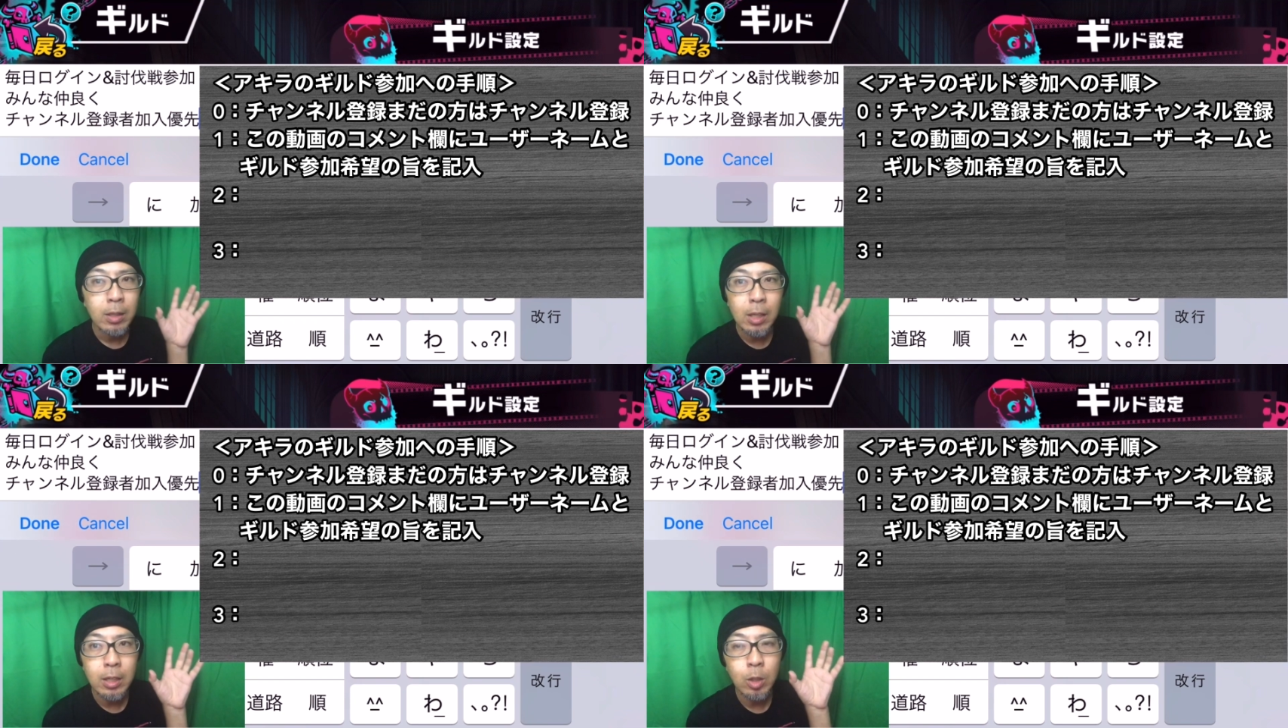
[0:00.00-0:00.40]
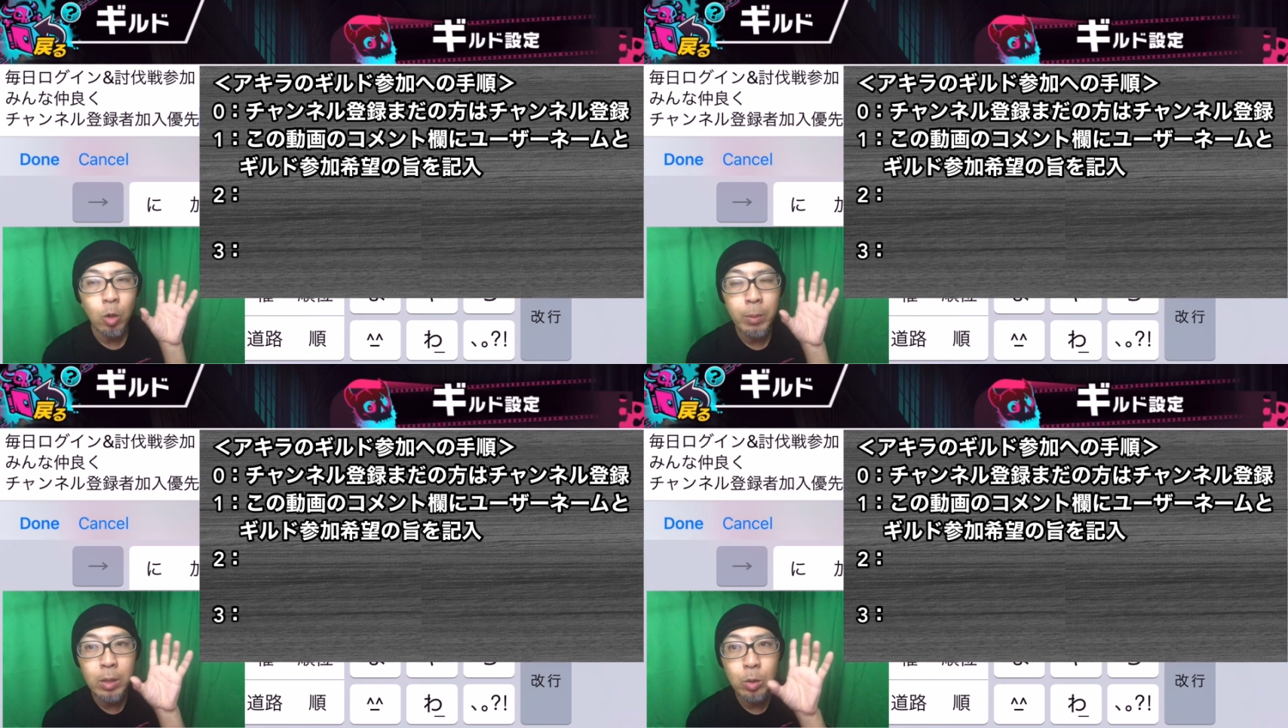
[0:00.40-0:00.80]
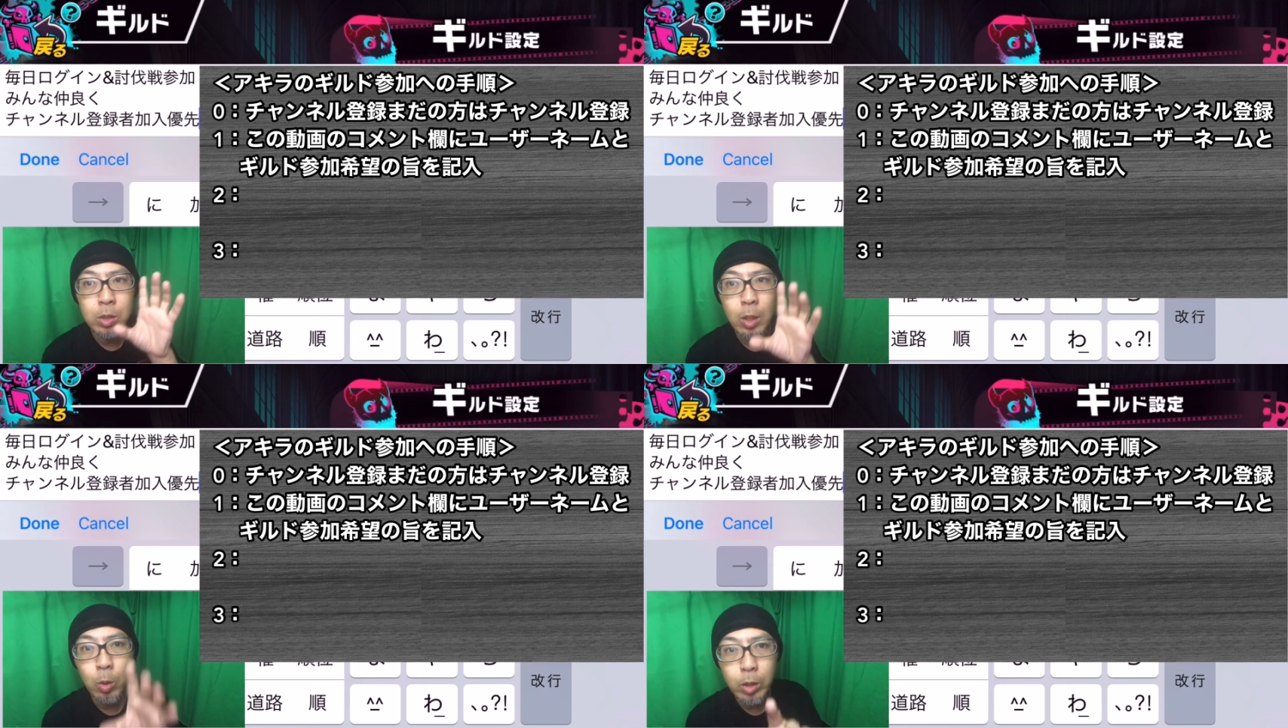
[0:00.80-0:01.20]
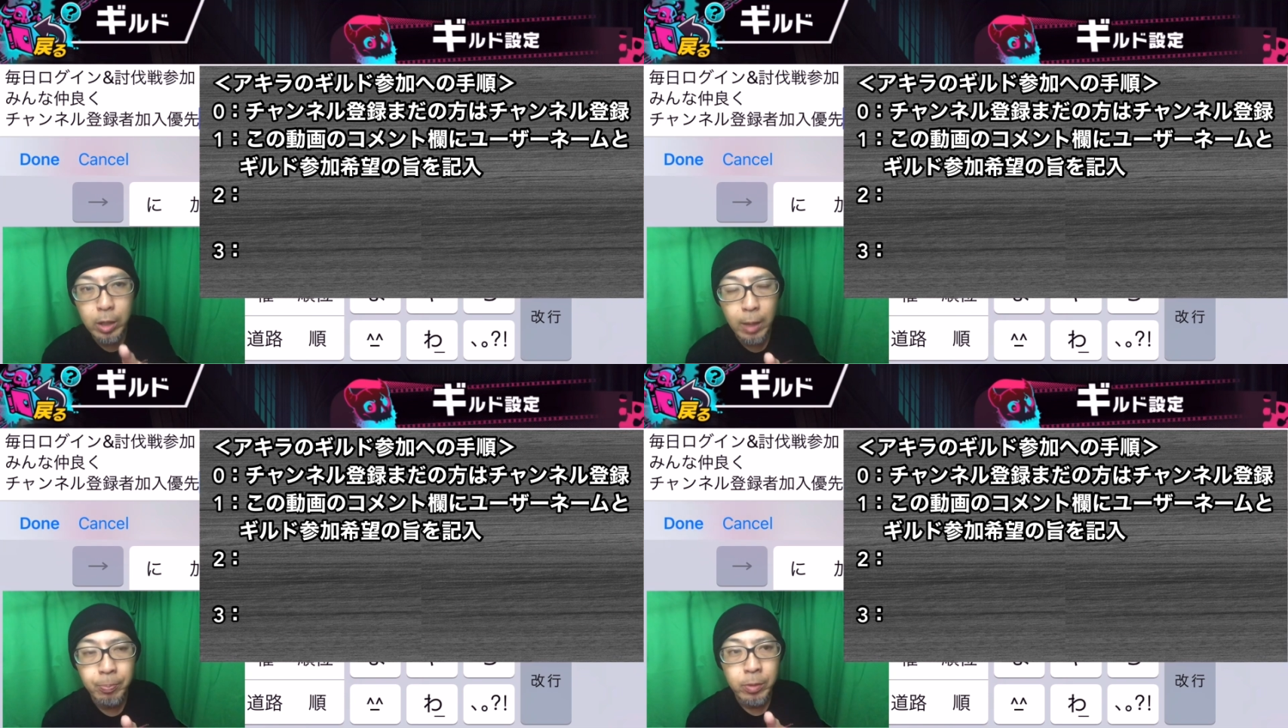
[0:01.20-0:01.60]
先にコメントしてお
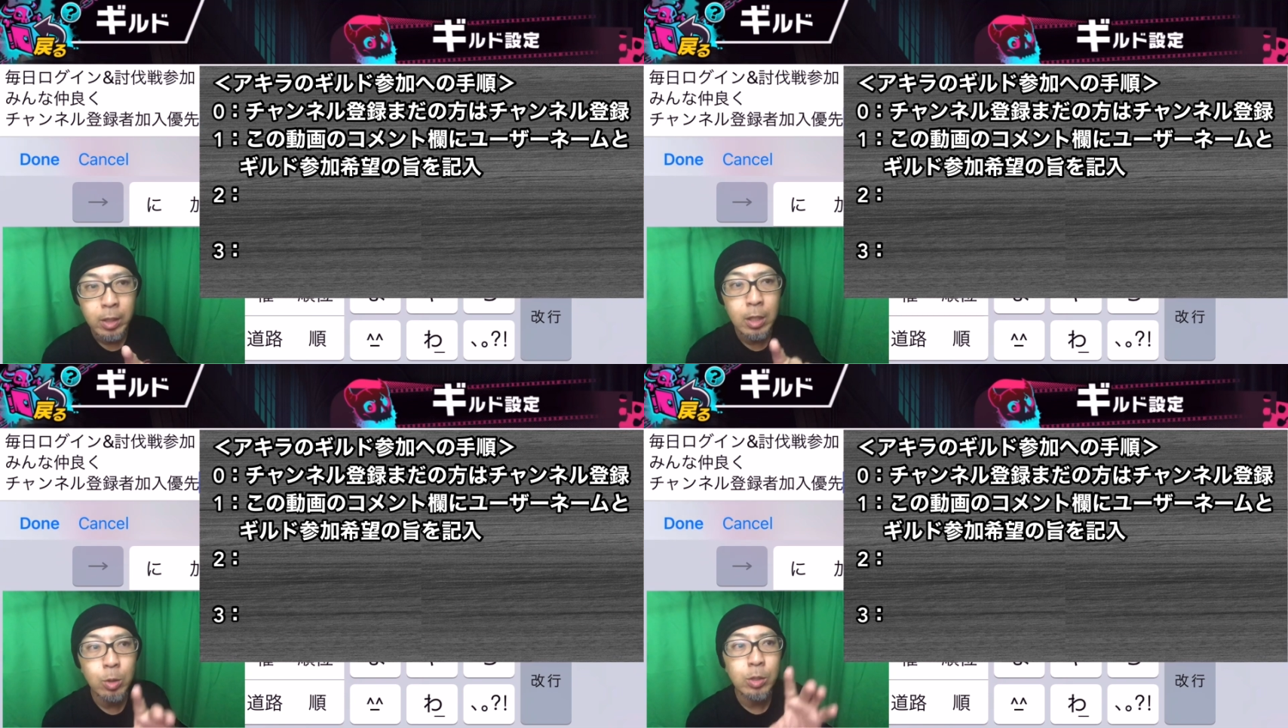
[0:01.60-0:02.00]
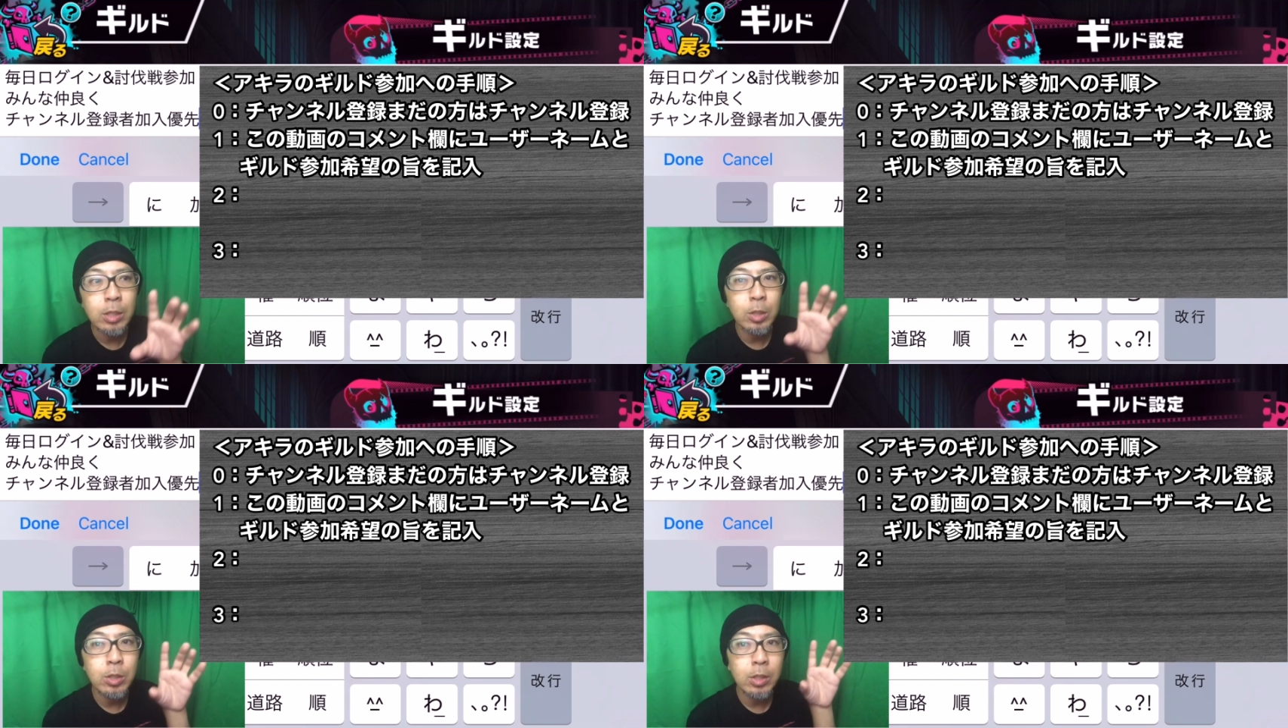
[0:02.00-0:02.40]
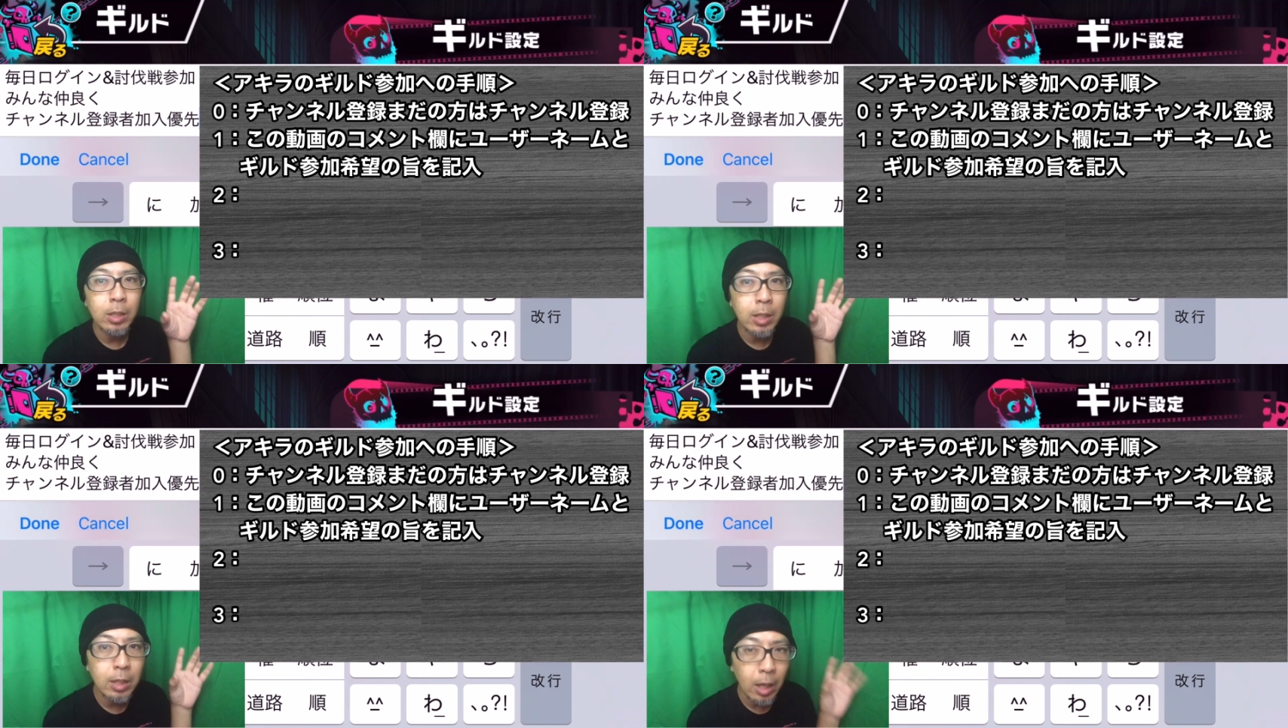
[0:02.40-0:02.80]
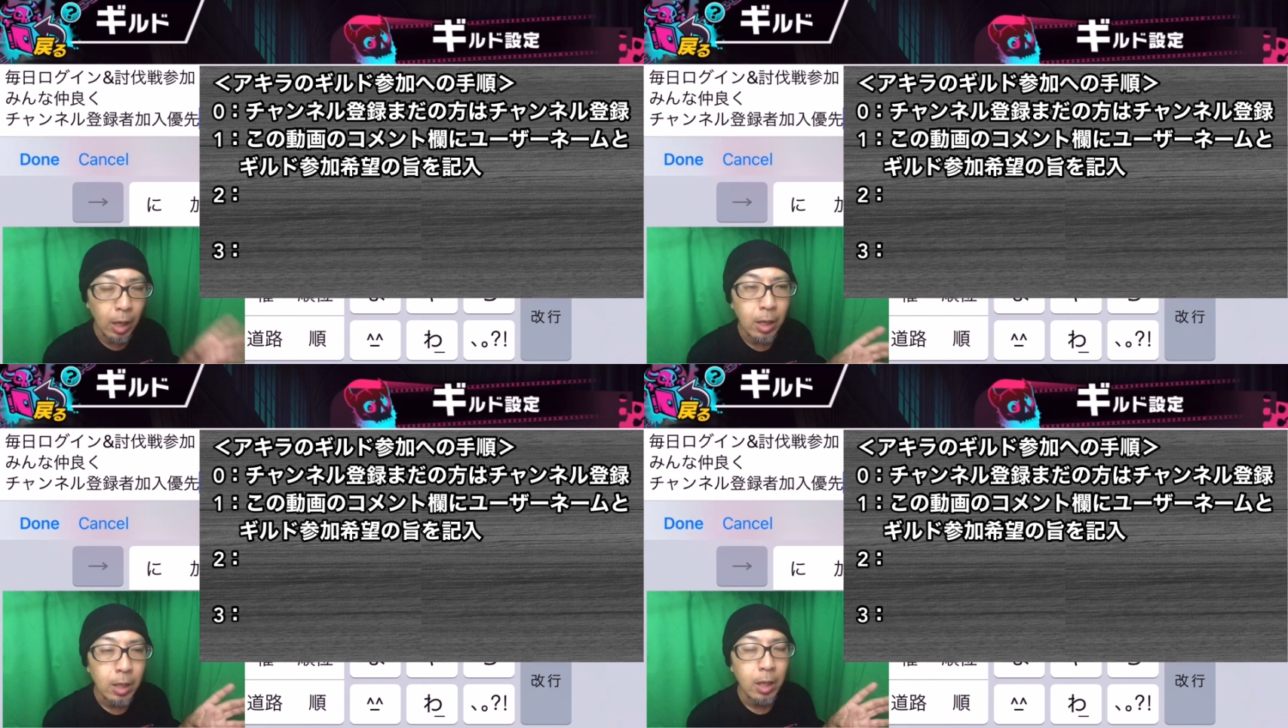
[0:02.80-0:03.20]
いて、ギルド設立ができたら、